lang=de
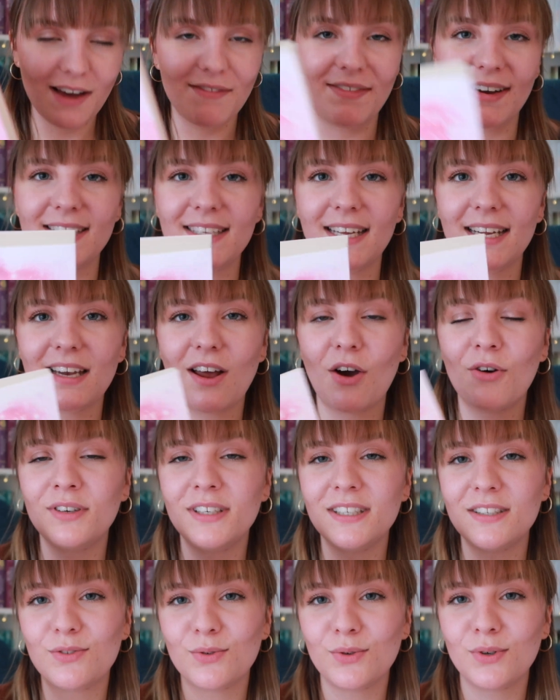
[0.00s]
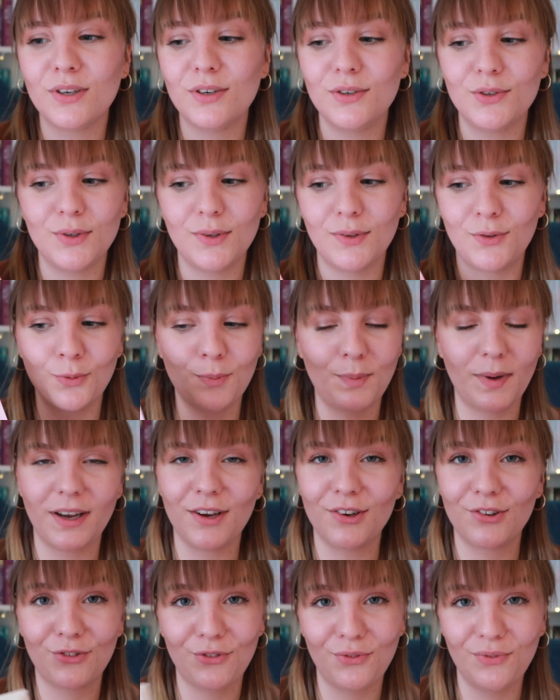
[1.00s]
was halt auch nicht so eine
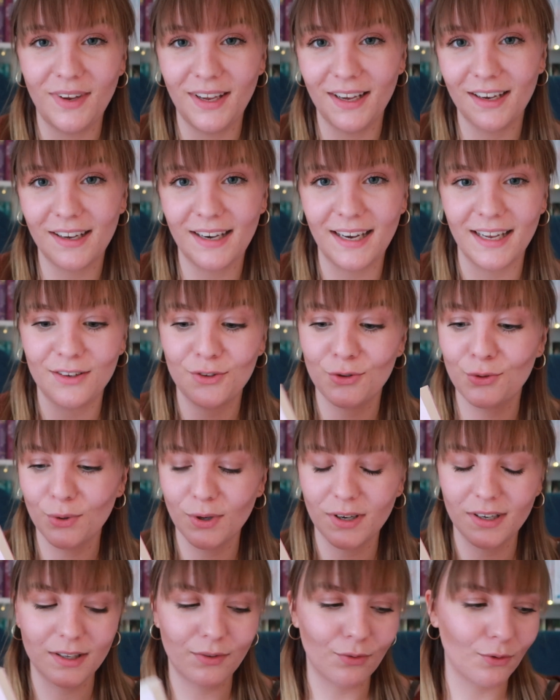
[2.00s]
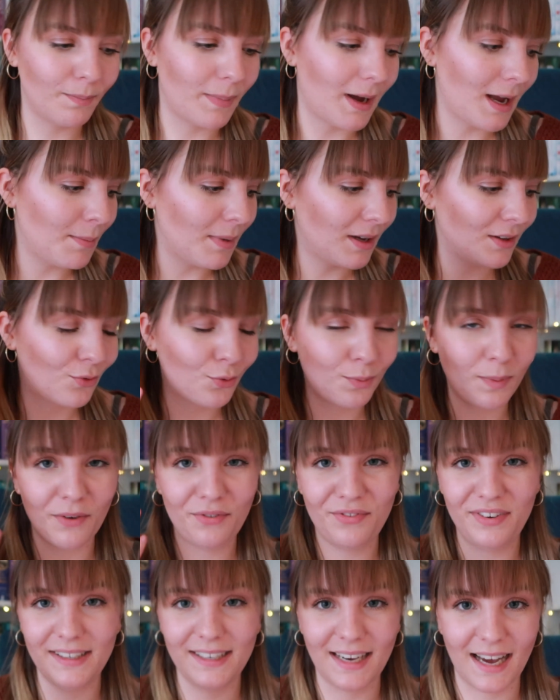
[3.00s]
super schwere Lektüre ist, wobei man super
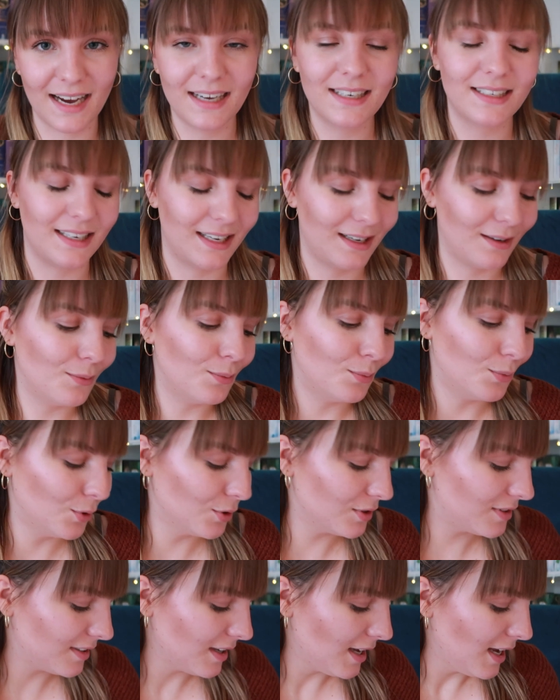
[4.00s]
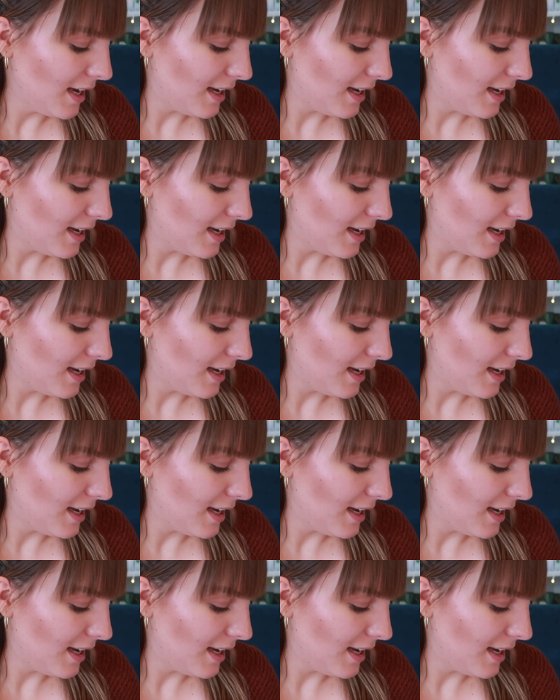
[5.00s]
viel nachdenken muss.